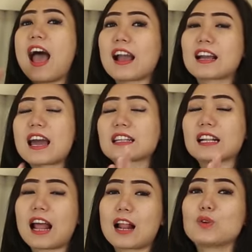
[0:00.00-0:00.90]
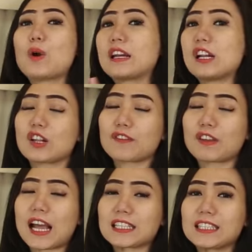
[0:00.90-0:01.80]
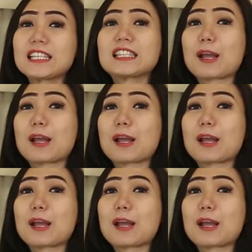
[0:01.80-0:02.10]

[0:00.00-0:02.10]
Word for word: agar selalu ada notifikasi